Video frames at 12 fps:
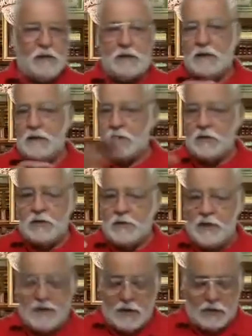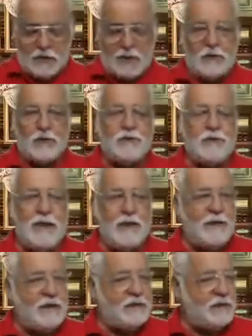dentro de media hora
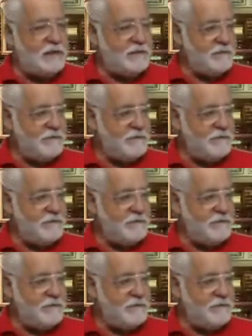aproximadamente.